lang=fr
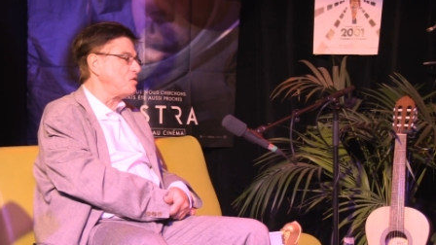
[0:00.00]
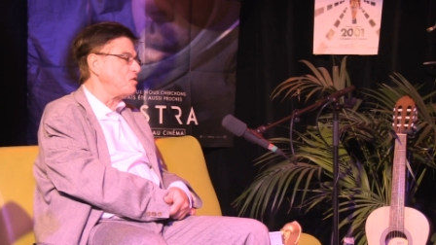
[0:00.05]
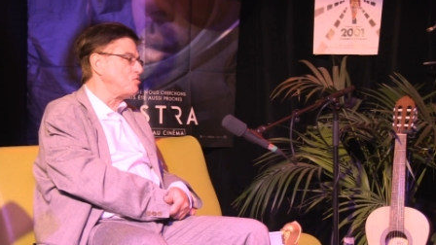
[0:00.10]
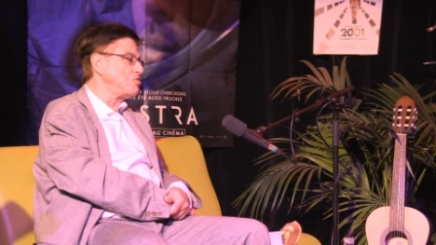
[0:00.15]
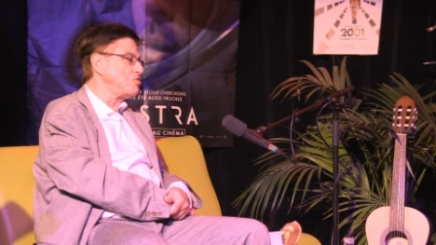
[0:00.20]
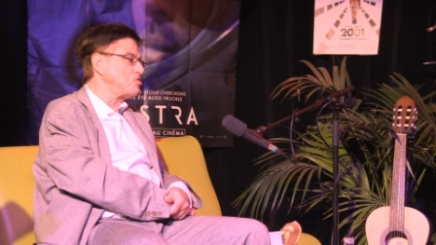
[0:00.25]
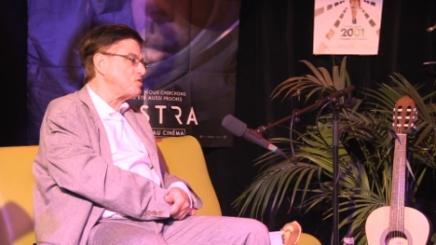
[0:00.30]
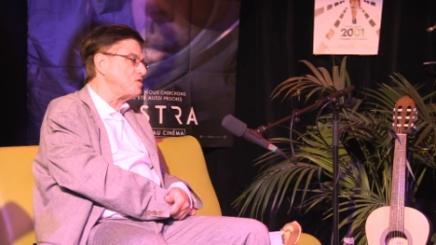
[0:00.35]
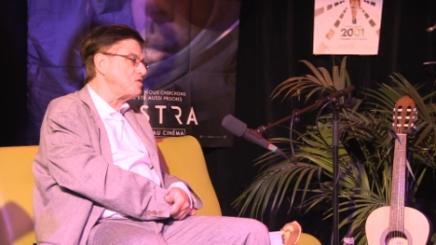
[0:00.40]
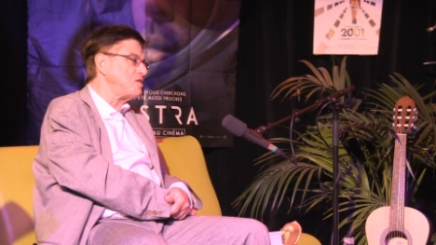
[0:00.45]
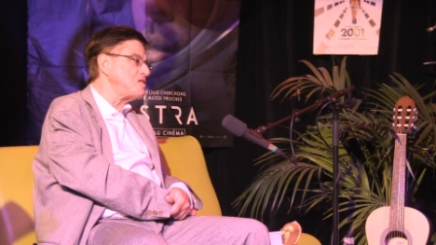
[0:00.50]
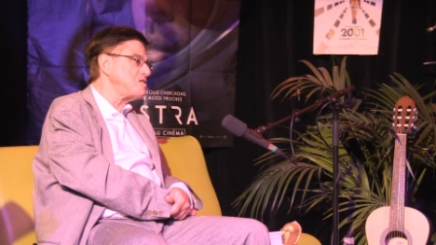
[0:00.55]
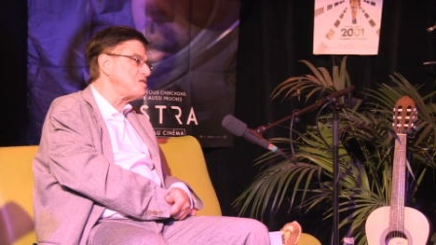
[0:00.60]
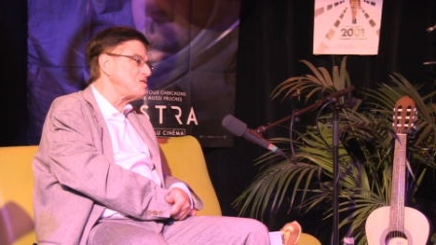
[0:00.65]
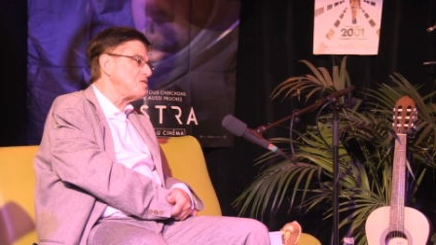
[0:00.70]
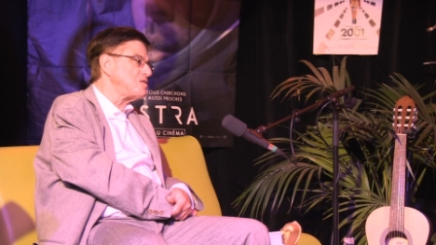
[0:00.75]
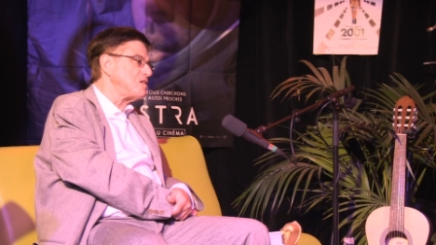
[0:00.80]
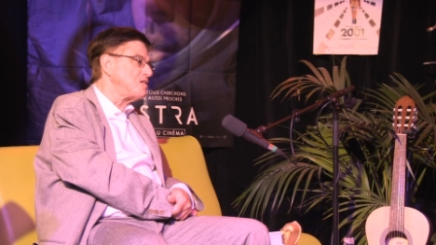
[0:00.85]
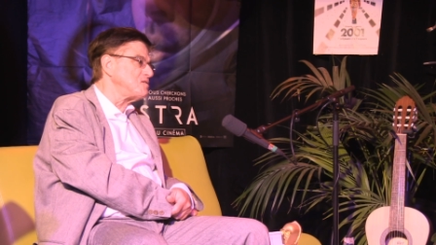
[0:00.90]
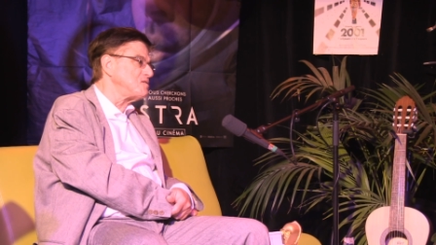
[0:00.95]
une œuvre de
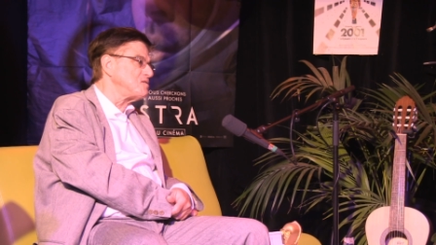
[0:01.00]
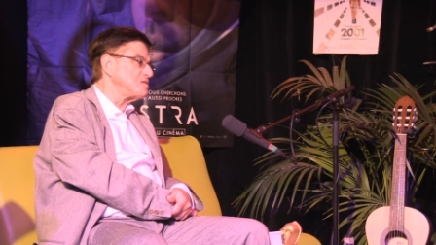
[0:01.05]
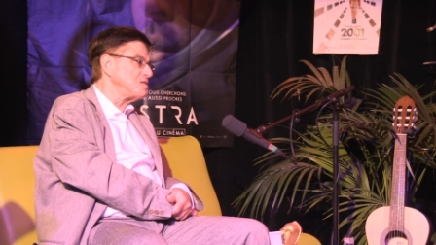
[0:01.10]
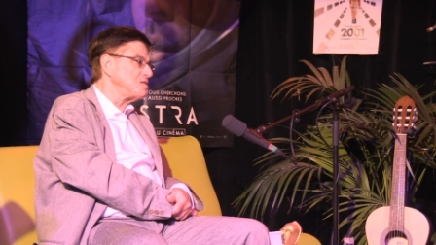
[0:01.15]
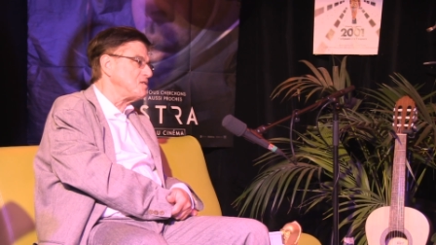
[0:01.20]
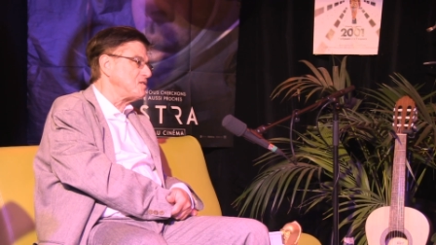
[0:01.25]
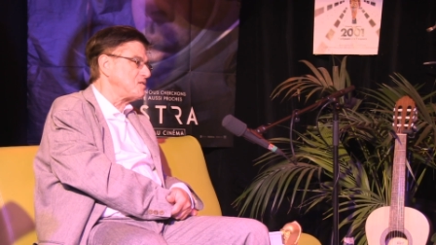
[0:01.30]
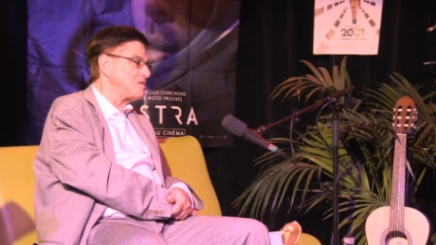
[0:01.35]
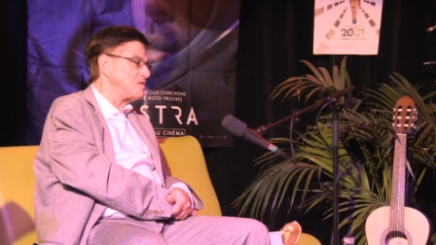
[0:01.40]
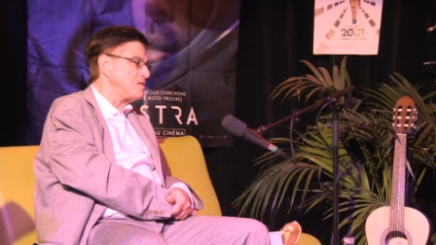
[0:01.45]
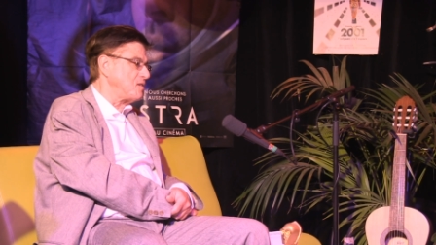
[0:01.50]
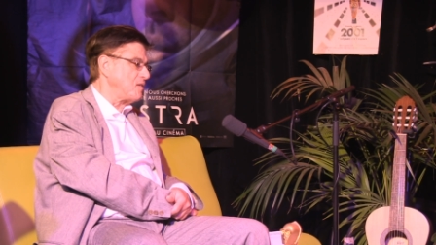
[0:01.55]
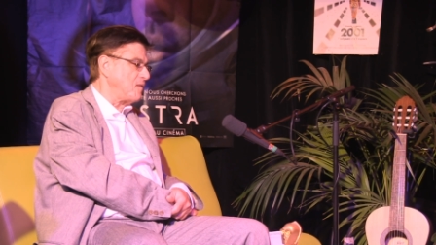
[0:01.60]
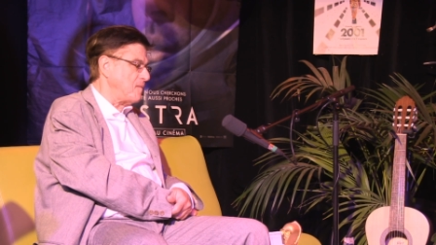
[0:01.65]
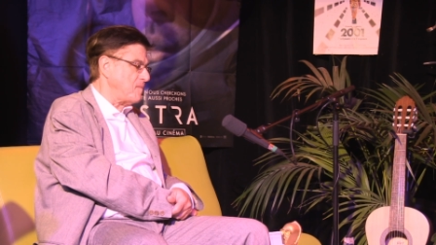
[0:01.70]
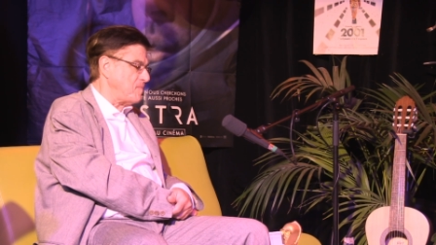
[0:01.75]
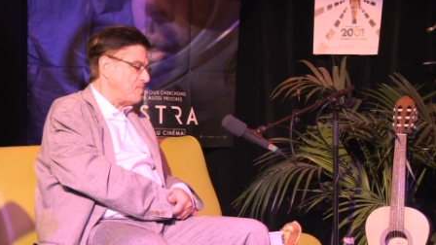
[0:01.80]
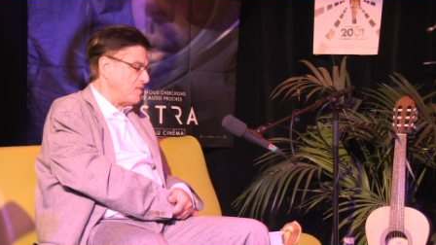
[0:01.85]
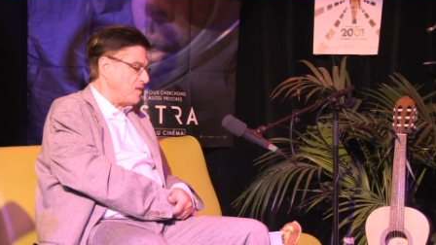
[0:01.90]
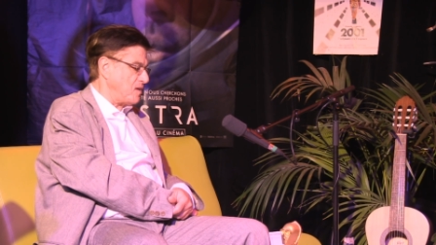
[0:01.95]
jeunesse. Hein.
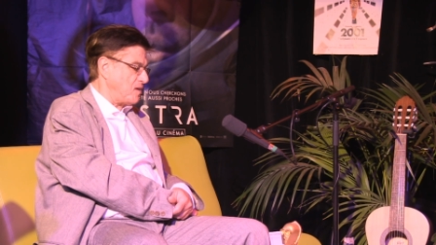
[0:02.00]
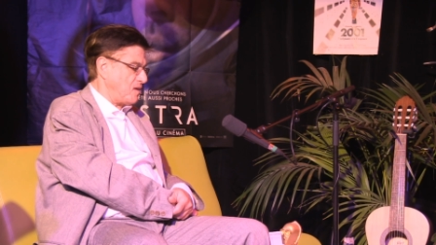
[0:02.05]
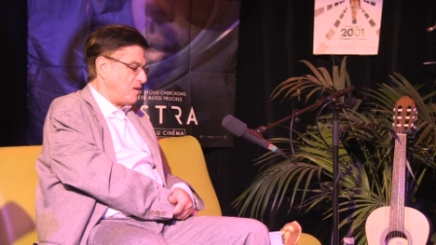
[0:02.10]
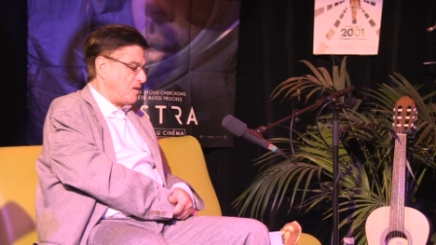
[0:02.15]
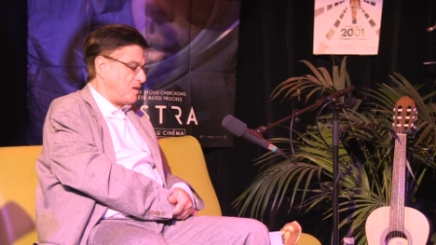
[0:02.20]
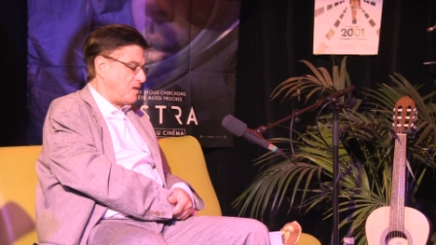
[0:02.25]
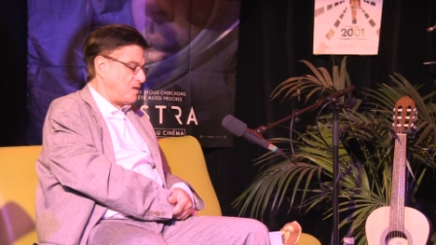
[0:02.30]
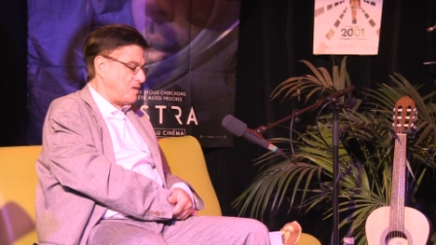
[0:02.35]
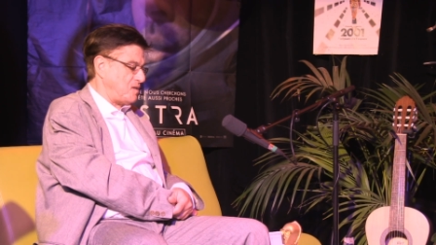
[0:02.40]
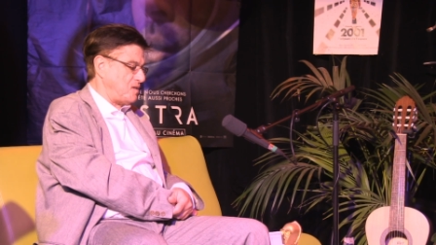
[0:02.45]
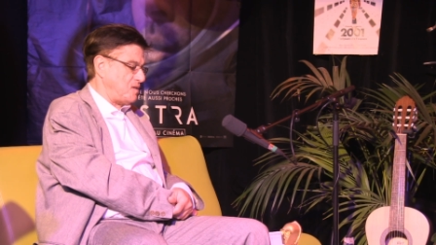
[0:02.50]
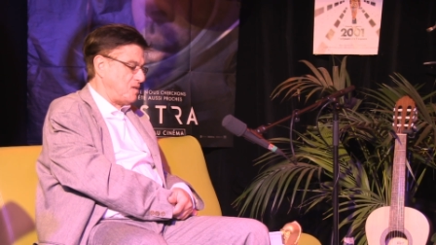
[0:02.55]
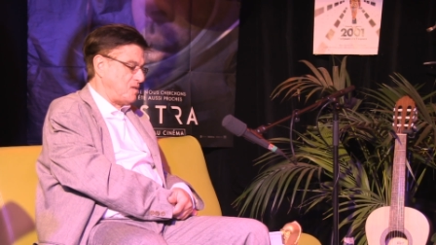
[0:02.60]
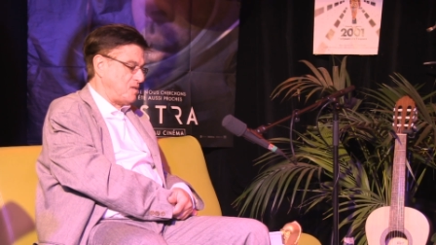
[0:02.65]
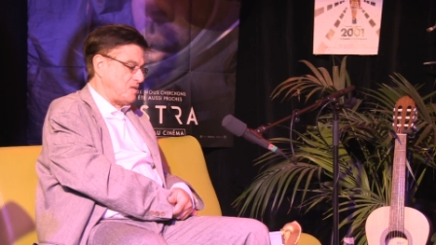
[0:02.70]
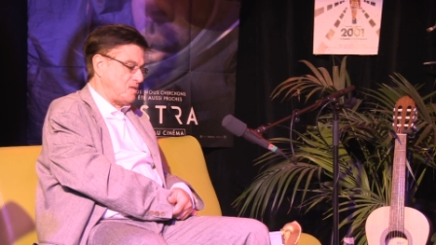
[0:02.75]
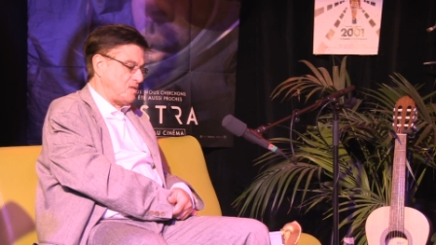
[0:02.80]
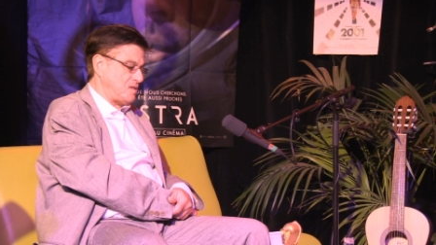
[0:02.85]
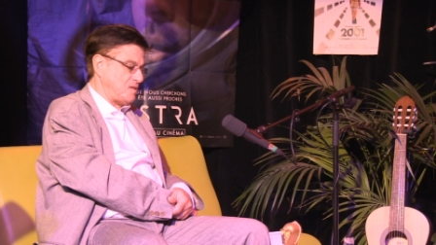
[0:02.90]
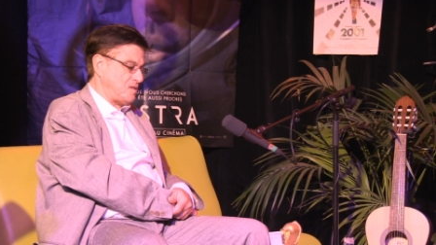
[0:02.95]

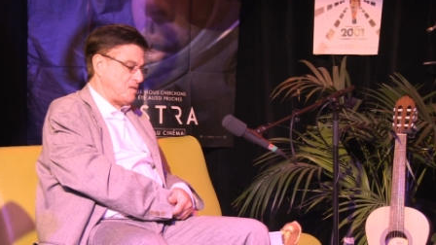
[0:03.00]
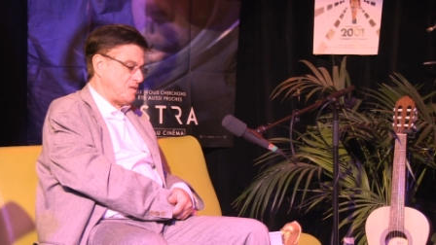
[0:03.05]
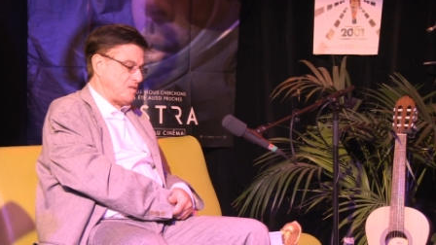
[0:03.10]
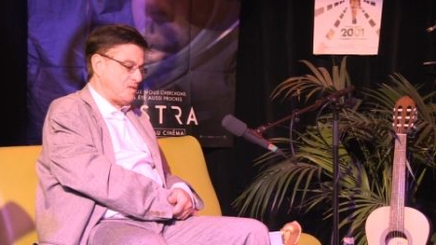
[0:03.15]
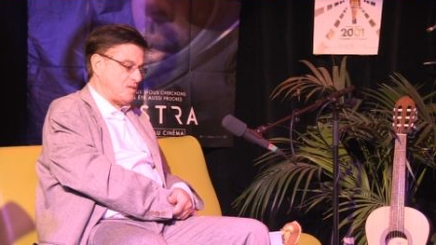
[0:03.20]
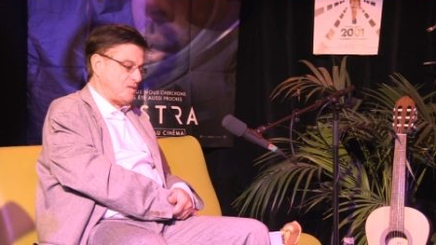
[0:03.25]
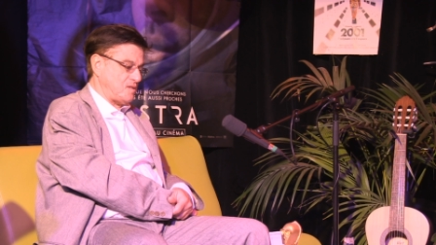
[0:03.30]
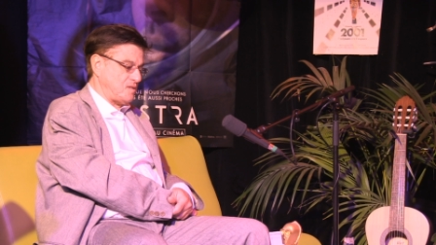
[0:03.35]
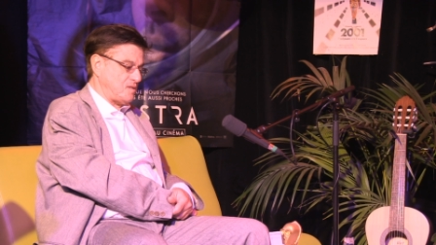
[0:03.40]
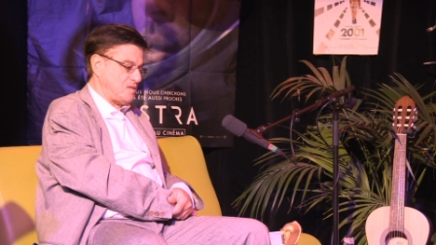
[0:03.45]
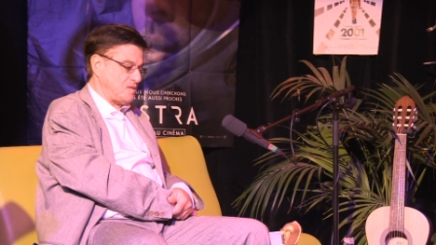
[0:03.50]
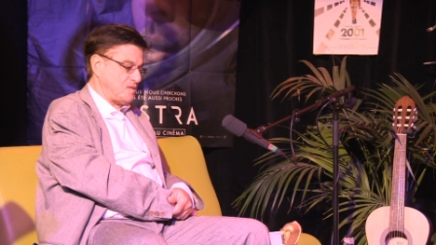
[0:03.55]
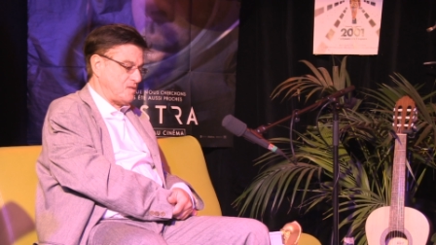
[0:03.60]
Euh,